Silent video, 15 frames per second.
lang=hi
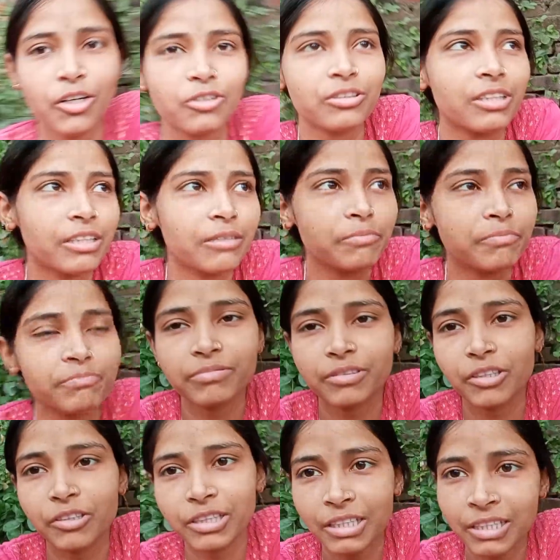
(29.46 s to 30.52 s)
चारों तरफ
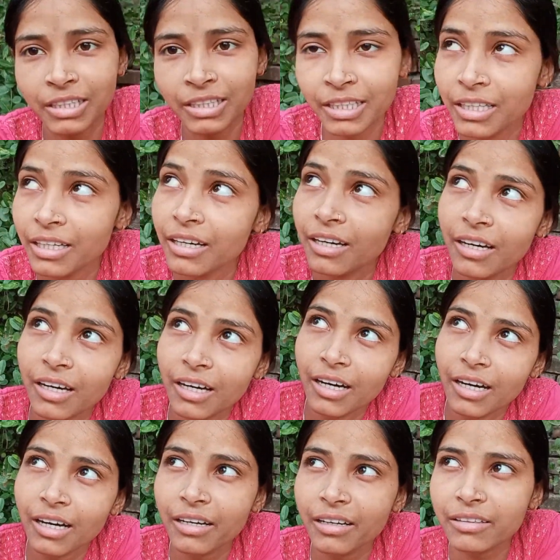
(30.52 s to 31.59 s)
क्योंकि
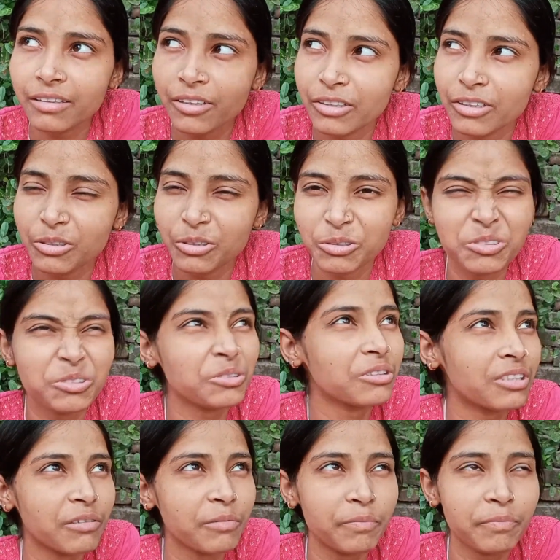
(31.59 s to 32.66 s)
क्योंकि दोस्तों
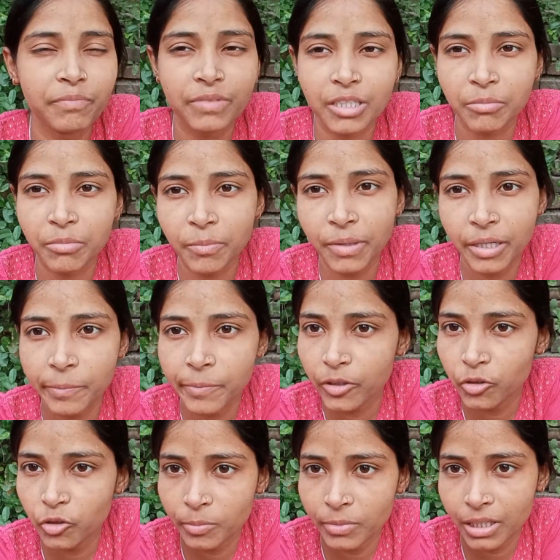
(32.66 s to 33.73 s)
सब सभी पेड़
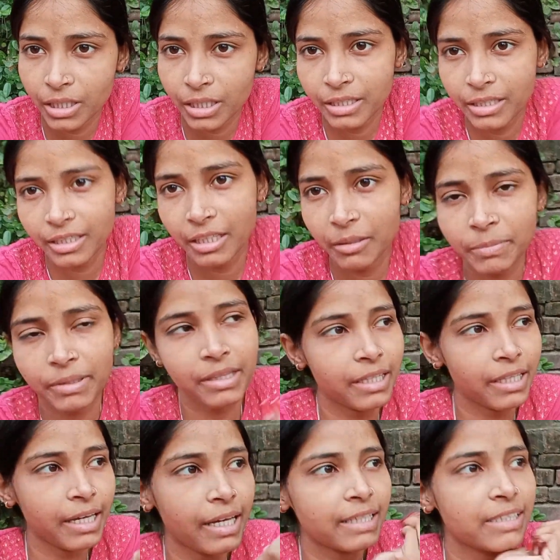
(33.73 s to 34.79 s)
पौधों में नई नई
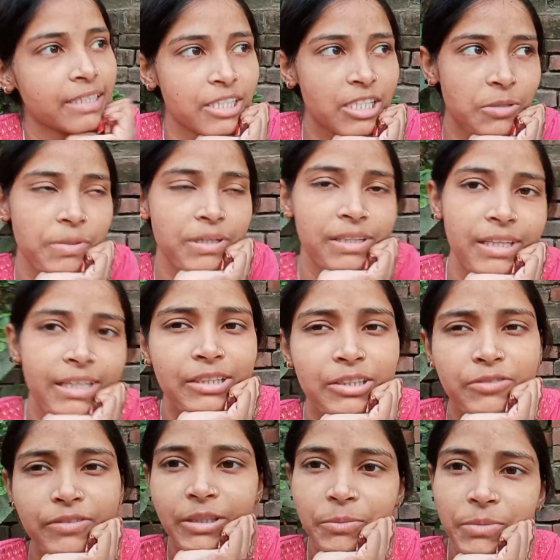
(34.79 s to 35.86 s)
पत्तियाँ आई हैं चमकदार
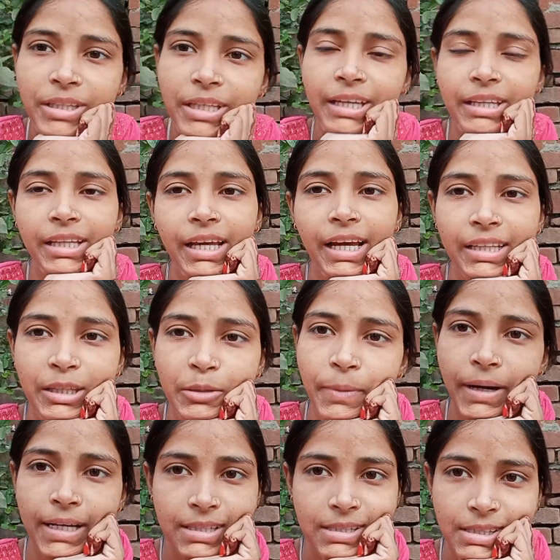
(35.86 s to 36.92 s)
तो वही मैं देखने आई थी
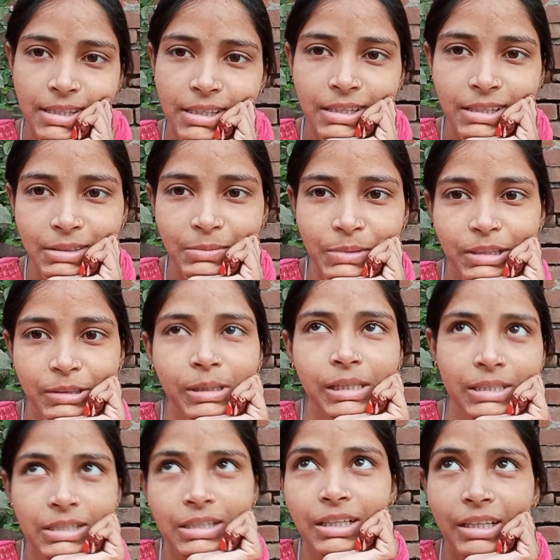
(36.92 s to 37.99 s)
पास से कि मतलब
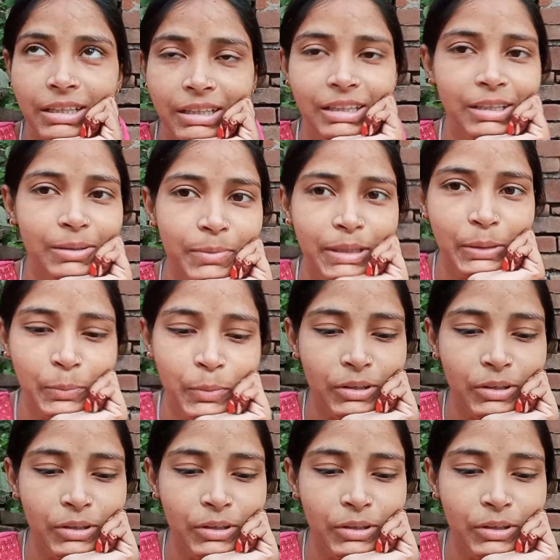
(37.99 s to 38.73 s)
अच्छे लग रहे हैं पेड़